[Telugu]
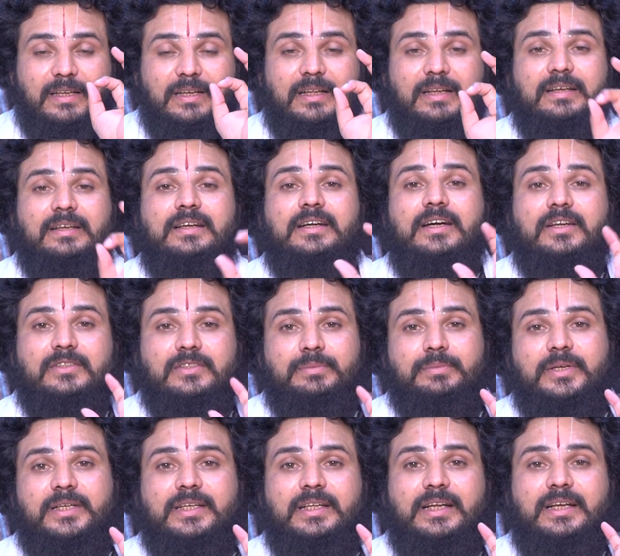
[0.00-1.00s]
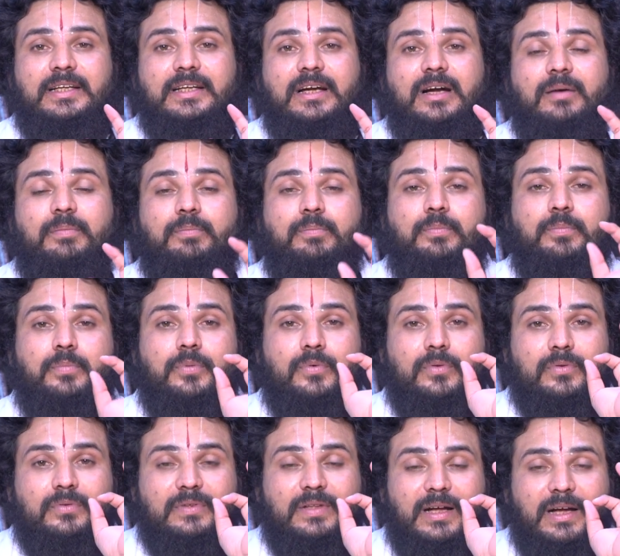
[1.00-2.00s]
ధనాన్ని ఖర్చు పెట్టాలి
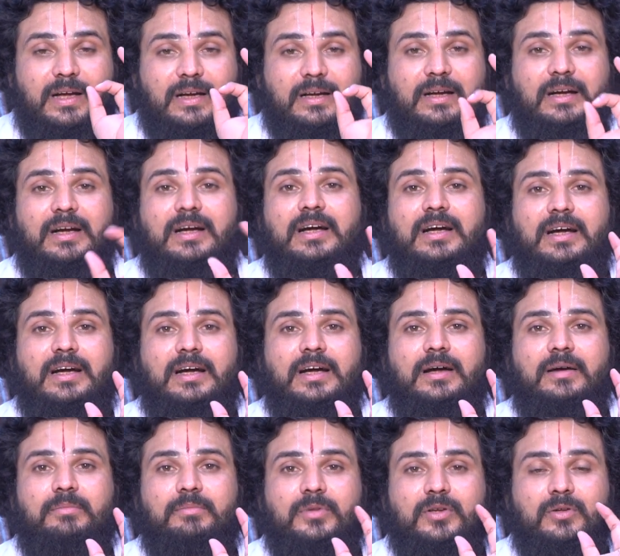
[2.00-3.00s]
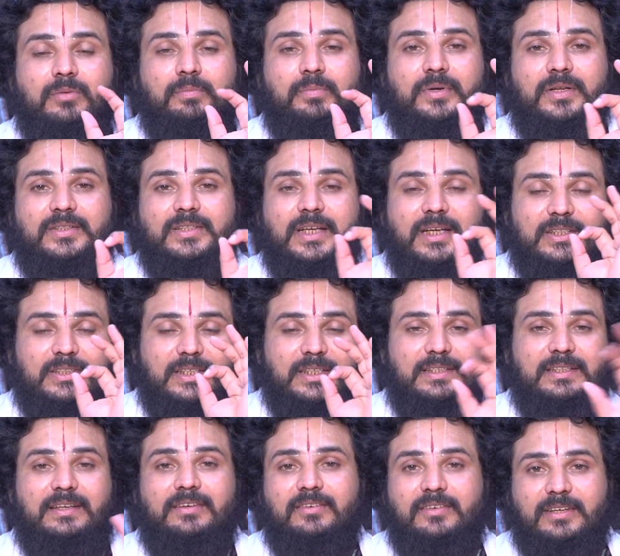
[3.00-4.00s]
అప్పుడు తాక మీరు
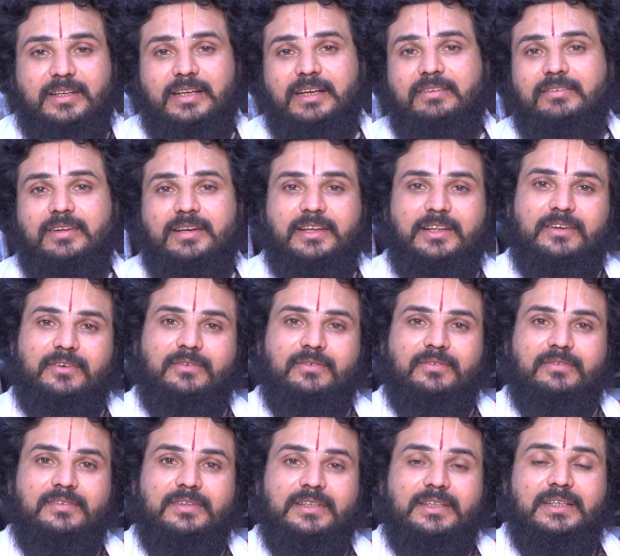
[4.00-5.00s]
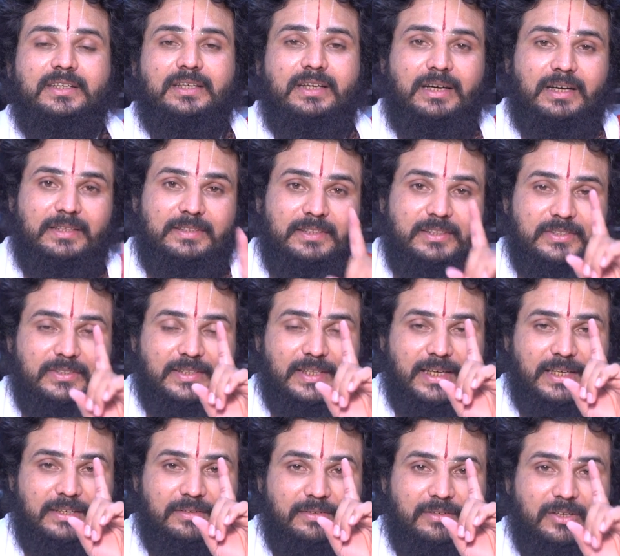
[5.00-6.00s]
ప్రజాక్షేత్రంలో గెలవలేరు
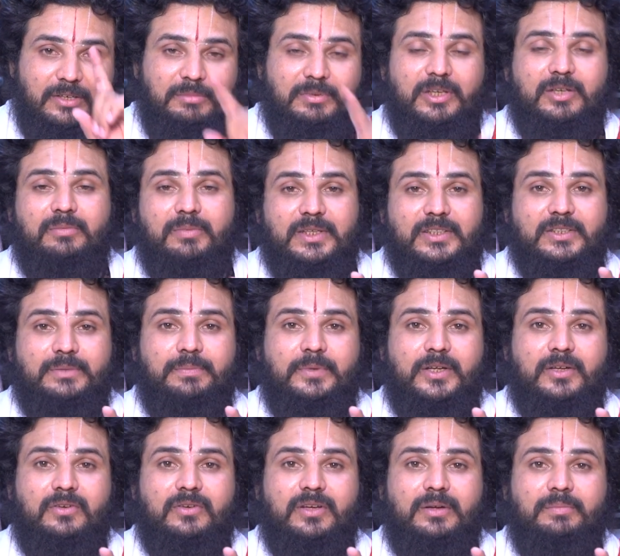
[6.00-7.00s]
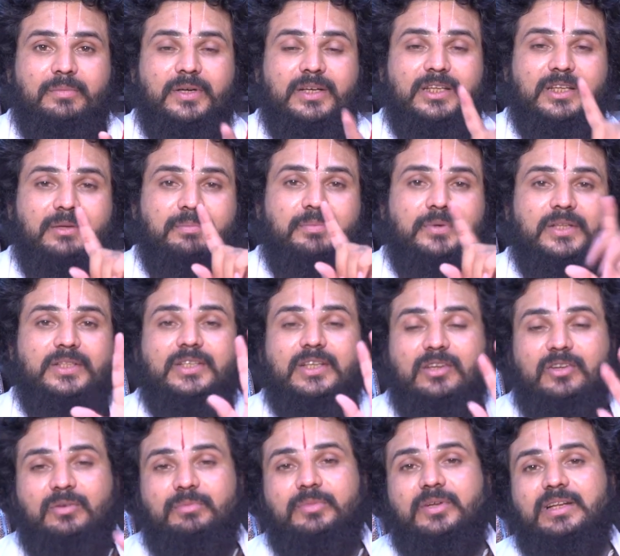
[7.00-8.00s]
అధిష్టానంలో మీకు మంచి పేరు ఉన్నప్పటికీ
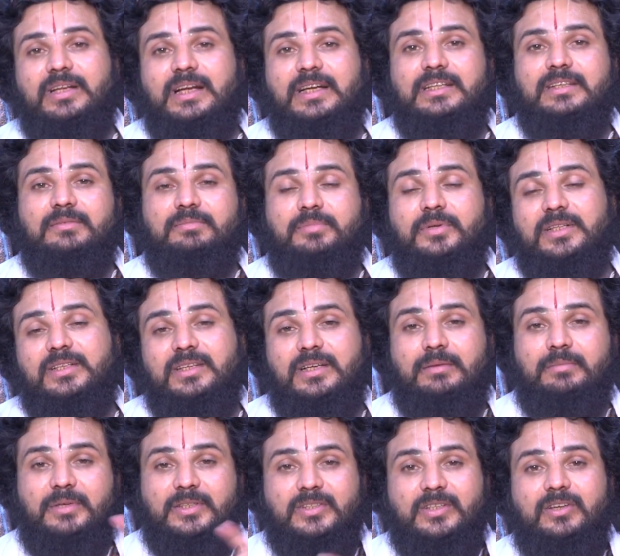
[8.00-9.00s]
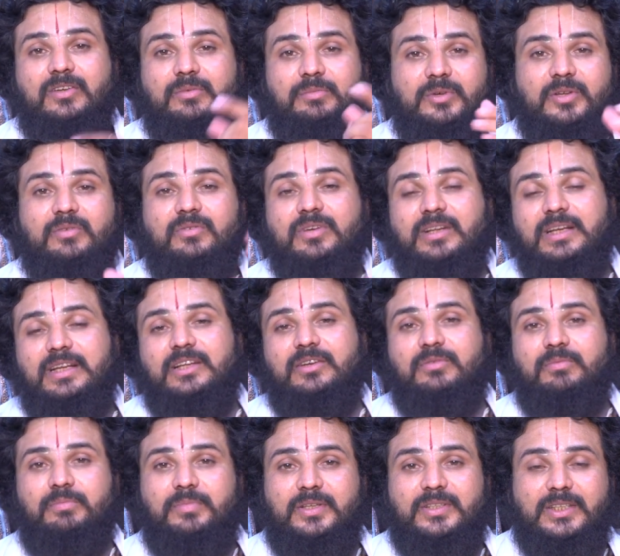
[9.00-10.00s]
ప్రజల్లో మీరు రాని ప్రజల మధ్యలో మీరు
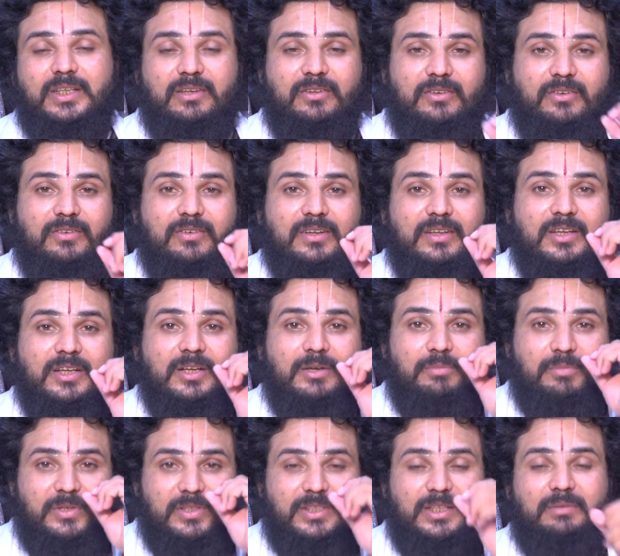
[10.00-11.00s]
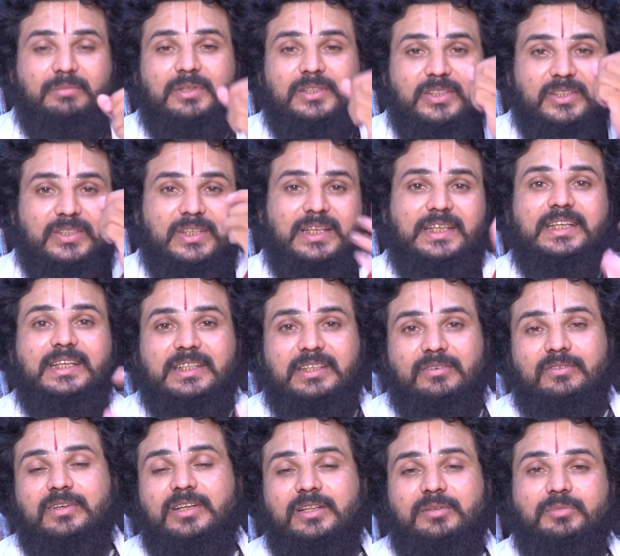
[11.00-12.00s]
ఉండలేరు ప్రజల్లో ప్రజల మధ్య సఖ్యత
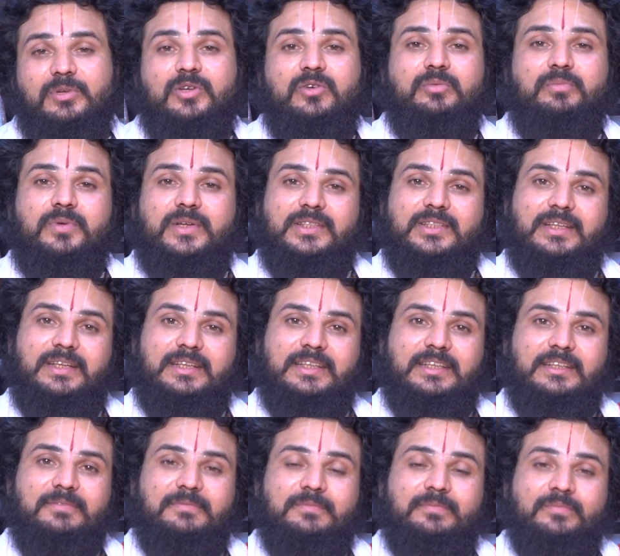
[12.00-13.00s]
ఉండదు మీకు ప్రజలకి